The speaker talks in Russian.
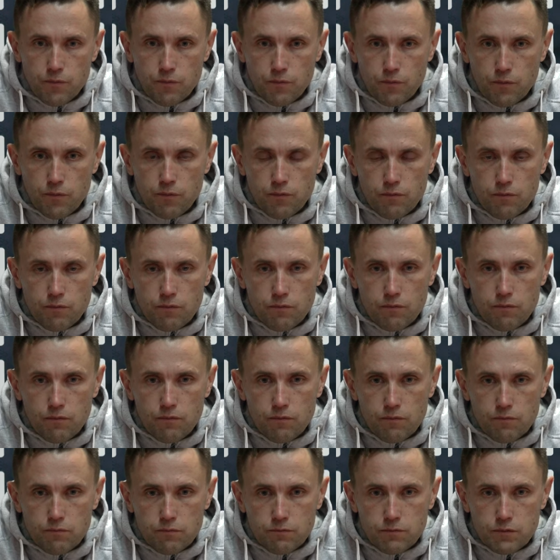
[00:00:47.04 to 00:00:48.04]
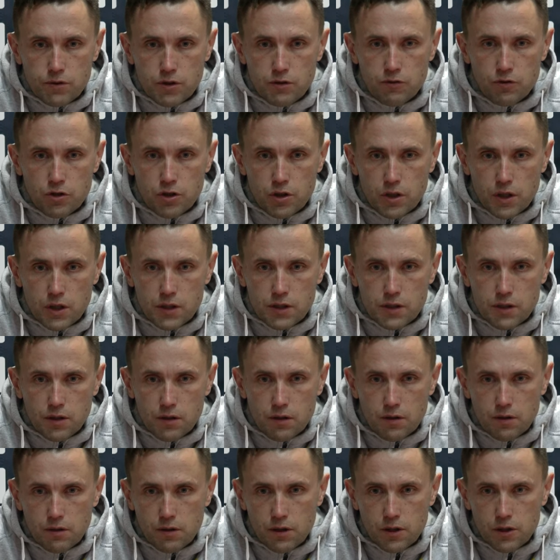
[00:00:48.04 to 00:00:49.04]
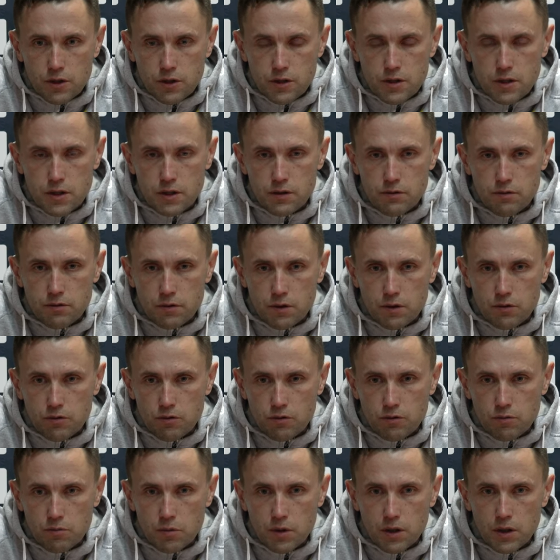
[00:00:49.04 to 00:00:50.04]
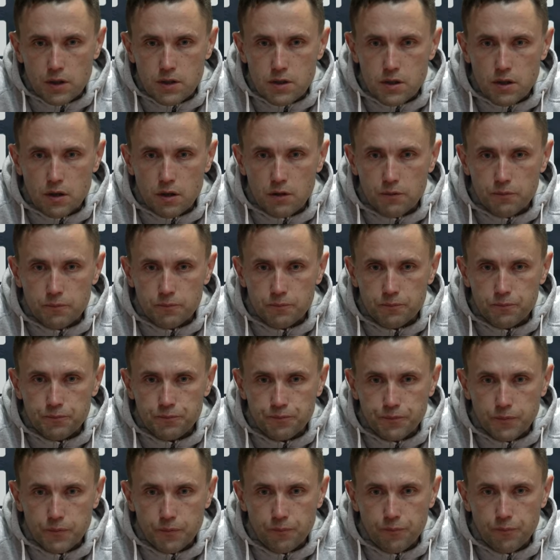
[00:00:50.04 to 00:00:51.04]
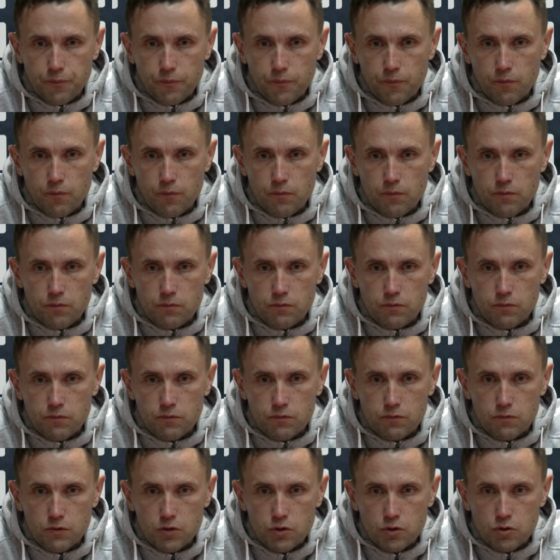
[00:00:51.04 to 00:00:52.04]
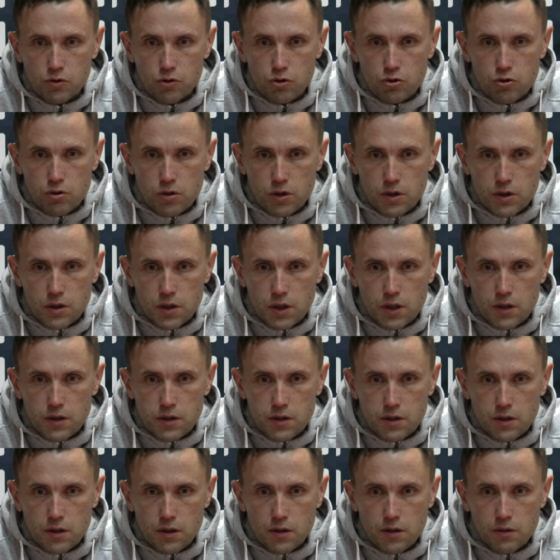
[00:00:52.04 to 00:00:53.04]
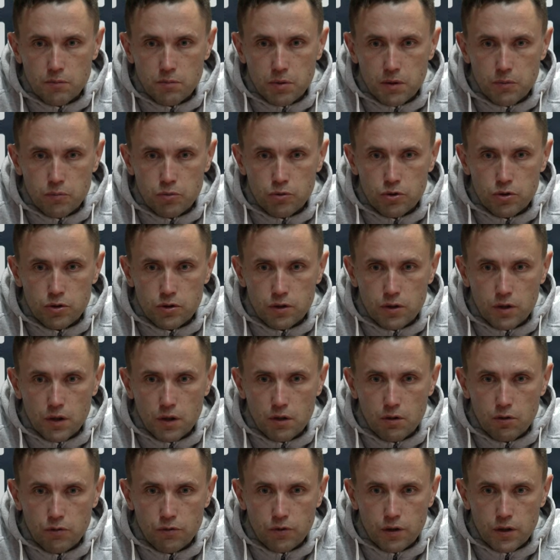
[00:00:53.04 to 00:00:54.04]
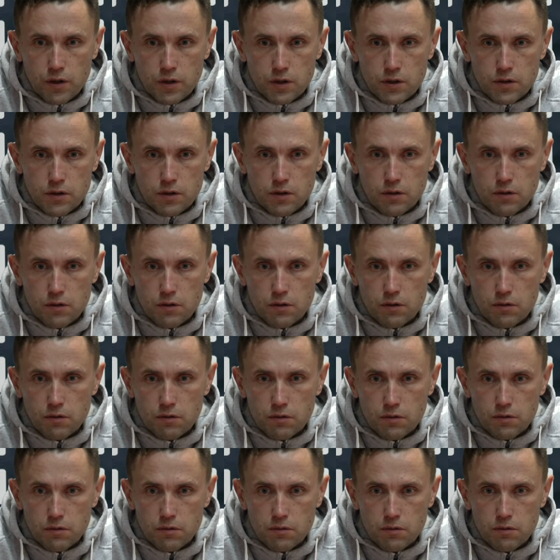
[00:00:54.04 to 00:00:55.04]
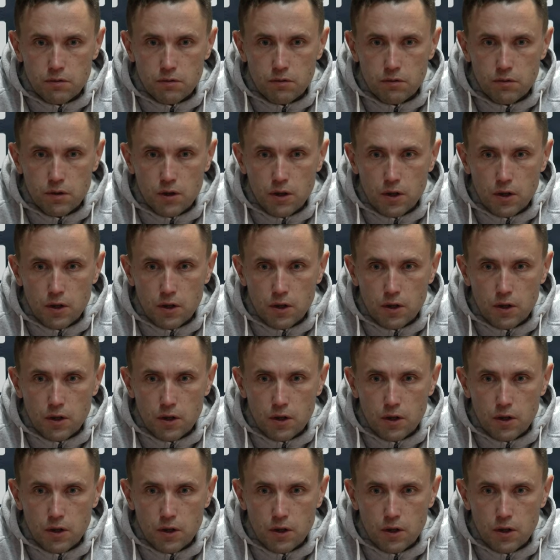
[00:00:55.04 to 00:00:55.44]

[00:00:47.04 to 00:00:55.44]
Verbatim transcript: совершать наши действия, которые мы хотели. Ну, а то, что касается пропущенных голов, конечно, это